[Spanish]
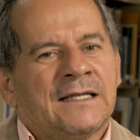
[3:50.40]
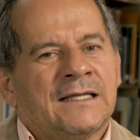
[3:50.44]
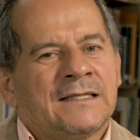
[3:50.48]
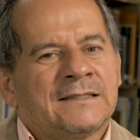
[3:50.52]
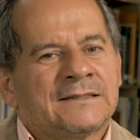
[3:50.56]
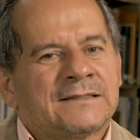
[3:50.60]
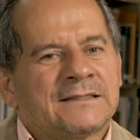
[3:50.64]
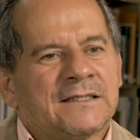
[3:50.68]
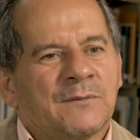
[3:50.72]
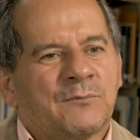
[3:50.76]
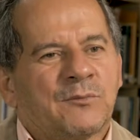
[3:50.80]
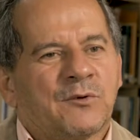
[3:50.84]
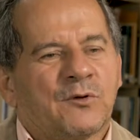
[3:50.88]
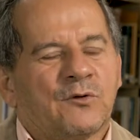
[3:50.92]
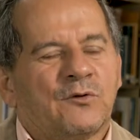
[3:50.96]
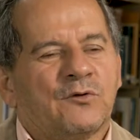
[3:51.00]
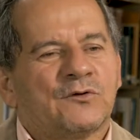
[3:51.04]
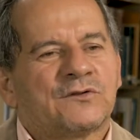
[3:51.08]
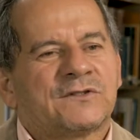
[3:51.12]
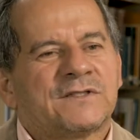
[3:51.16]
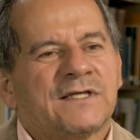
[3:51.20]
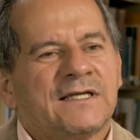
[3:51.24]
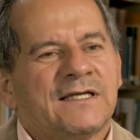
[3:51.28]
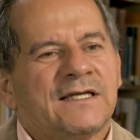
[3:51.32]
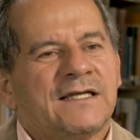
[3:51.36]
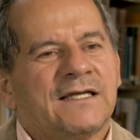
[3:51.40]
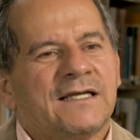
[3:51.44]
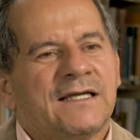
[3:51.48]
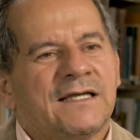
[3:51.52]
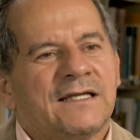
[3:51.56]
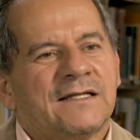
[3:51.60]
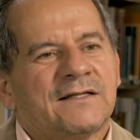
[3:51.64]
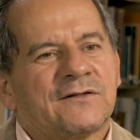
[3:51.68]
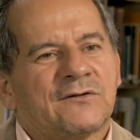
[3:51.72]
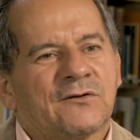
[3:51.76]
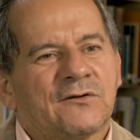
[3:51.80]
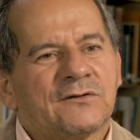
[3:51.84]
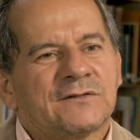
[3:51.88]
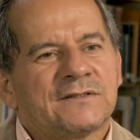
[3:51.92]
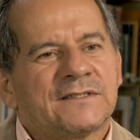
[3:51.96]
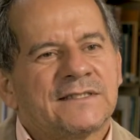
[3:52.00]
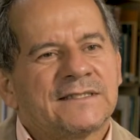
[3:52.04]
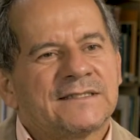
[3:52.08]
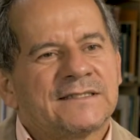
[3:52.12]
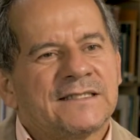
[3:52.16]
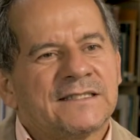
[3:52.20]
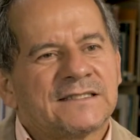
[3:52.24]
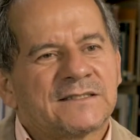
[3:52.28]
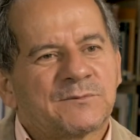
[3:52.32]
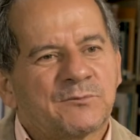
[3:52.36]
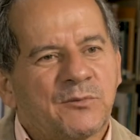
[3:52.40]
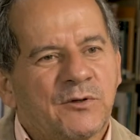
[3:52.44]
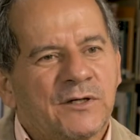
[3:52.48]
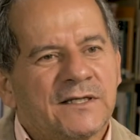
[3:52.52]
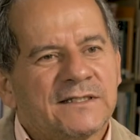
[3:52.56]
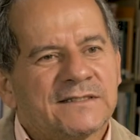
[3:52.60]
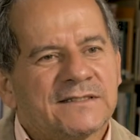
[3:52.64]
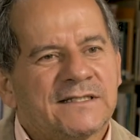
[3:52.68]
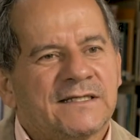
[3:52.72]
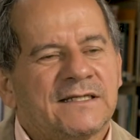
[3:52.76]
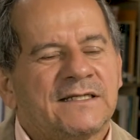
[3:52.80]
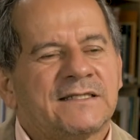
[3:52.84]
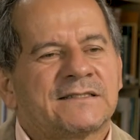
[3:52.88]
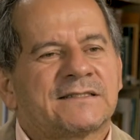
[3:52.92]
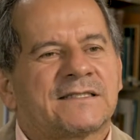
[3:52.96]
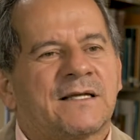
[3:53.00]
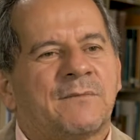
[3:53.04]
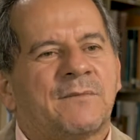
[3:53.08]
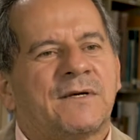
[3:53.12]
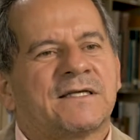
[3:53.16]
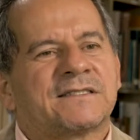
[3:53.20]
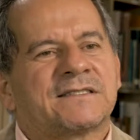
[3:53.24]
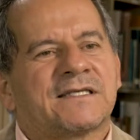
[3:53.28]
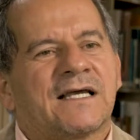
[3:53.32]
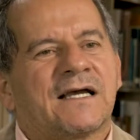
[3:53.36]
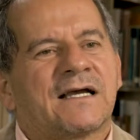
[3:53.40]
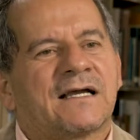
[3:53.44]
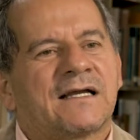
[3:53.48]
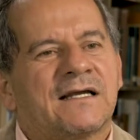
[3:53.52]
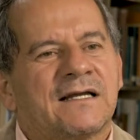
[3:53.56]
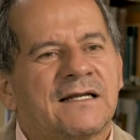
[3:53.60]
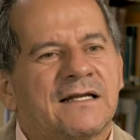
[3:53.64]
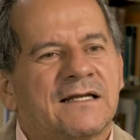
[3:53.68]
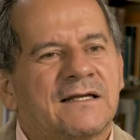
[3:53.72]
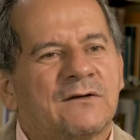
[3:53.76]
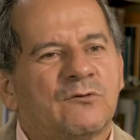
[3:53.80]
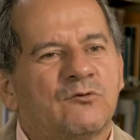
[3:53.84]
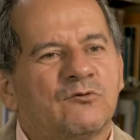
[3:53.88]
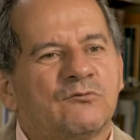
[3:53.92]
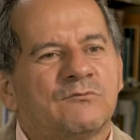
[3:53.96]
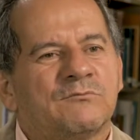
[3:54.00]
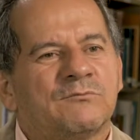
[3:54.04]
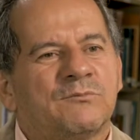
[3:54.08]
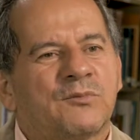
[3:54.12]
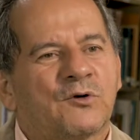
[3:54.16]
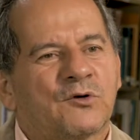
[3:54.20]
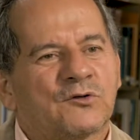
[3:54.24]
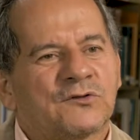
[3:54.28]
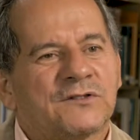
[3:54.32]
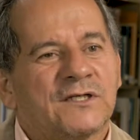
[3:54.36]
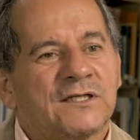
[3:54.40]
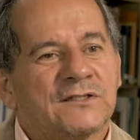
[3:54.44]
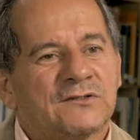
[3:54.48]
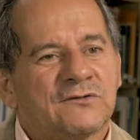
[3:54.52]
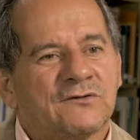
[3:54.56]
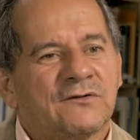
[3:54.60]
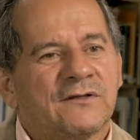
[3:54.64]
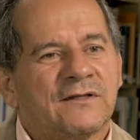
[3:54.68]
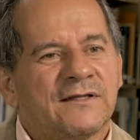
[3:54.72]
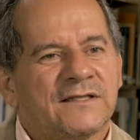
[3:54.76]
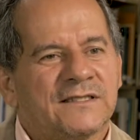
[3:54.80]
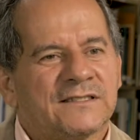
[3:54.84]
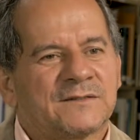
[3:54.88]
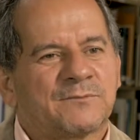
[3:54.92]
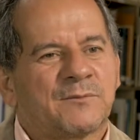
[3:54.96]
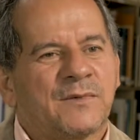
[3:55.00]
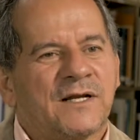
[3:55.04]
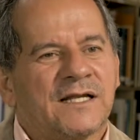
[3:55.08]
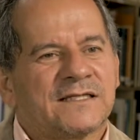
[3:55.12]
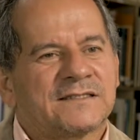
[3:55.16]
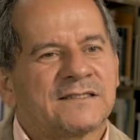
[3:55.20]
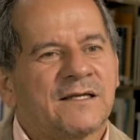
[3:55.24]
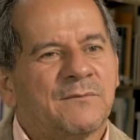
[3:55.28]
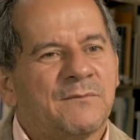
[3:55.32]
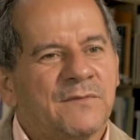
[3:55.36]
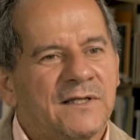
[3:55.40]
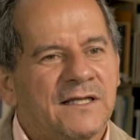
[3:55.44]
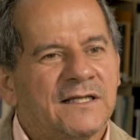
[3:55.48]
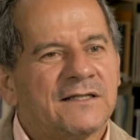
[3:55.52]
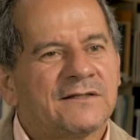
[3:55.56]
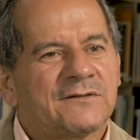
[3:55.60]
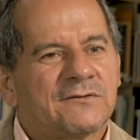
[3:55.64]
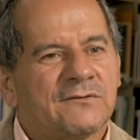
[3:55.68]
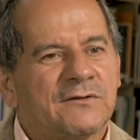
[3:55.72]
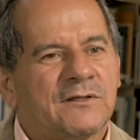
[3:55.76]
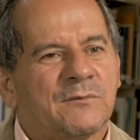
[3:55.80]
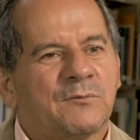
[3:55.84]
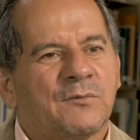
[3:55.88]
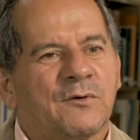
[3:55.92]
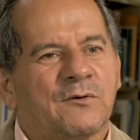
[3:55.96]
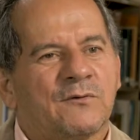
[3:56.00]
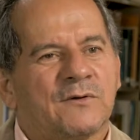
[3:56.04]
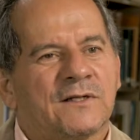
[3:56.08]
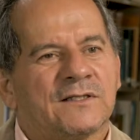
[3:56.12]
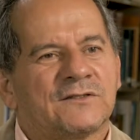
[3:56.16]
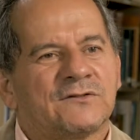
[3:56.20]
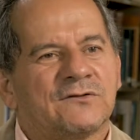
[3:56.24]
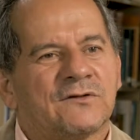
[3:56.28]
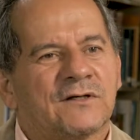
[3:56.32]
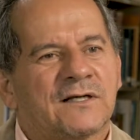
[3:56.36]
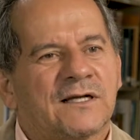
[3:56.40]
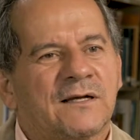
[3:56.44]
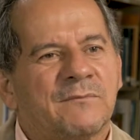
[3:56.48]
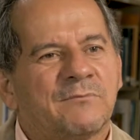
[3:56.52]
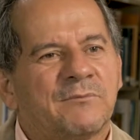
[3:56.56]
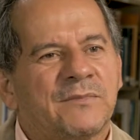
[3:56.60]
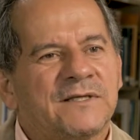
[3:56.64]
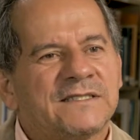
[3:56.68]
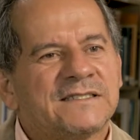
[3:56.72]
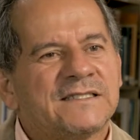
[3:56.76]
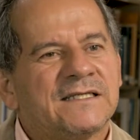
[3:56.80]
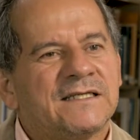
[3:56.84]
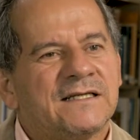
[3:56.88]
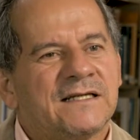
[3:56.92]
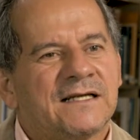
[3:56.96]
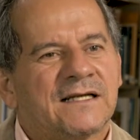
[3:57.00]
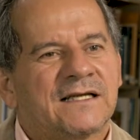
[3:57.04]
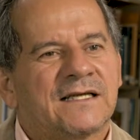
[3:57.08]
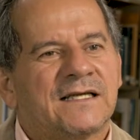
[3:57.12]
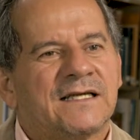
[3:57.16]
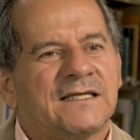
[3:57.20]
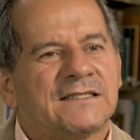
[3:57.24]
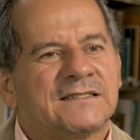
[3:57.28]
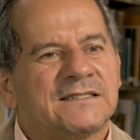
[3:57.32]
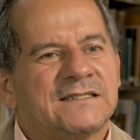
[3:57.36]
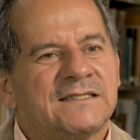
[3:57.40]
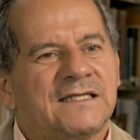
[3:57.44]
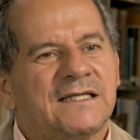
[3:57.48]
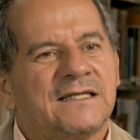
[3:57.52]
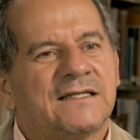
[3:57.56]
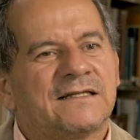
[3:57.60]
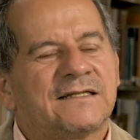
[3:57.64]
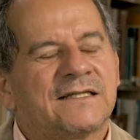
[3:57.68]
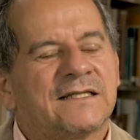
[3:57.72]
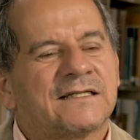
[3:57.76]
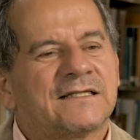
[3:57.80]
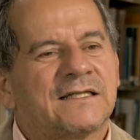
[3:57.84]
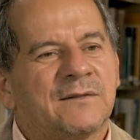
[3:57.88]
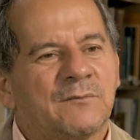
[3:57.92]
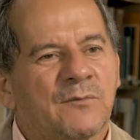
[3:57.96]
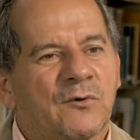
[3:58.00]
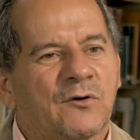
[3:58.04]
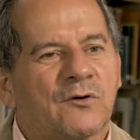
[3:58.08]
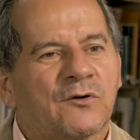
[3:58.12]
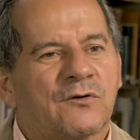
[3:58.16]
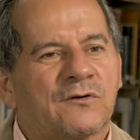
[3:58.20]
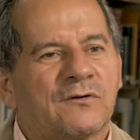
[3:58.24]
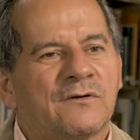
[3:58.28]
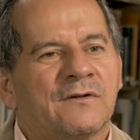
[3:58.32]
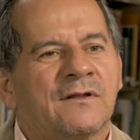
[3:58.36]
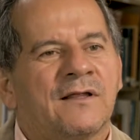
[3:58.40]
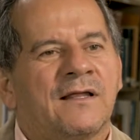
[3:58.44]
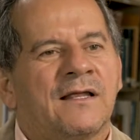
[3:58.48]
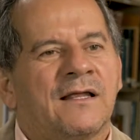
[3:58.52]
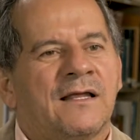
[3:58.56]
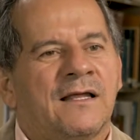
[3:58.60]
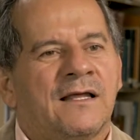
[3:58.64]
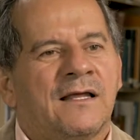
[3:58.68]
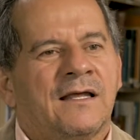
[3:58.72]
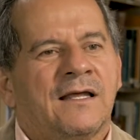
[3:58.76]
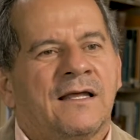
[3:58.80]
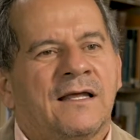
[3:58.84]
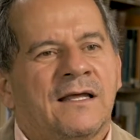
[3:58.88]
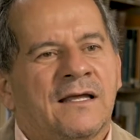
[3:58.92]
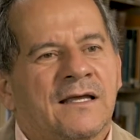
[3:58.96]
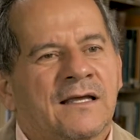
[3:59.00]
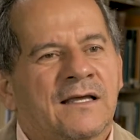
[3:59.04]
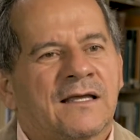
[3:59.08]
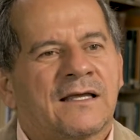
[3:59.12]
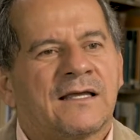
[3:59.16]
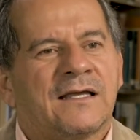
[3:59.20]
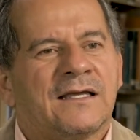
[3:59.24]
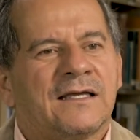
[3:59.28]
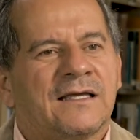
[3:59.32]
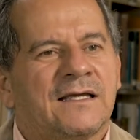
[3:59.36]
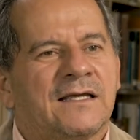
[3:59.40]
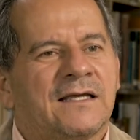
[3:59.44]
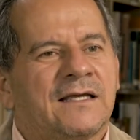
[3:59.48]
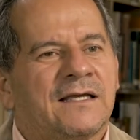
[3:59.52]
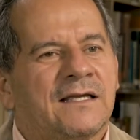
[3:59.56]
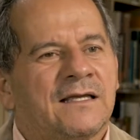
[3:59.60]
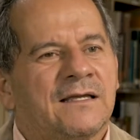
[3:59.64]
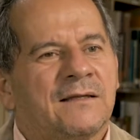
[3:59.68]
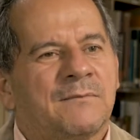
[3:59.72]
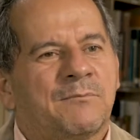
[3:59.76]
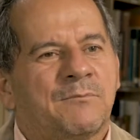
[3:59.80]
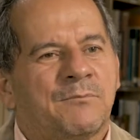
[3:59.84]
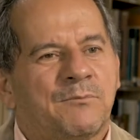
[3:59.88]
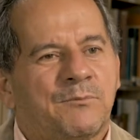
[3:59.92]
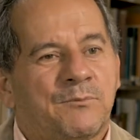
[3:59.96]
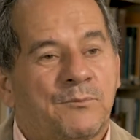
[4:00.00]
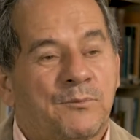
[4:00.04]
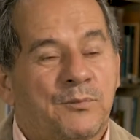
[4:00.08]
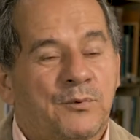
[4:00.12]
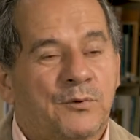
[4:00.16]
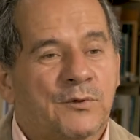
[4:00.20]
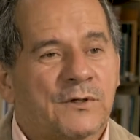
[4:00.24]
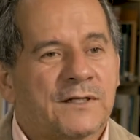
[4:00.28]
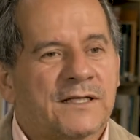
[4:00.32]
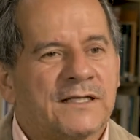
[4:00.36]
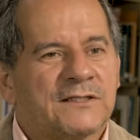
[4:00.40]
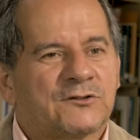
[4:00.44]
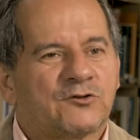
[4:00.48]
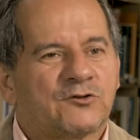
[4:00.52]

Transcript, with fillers: Se produce entonces después de esta masacre un proceso de desplazamiento de población campesina que siente temor que porque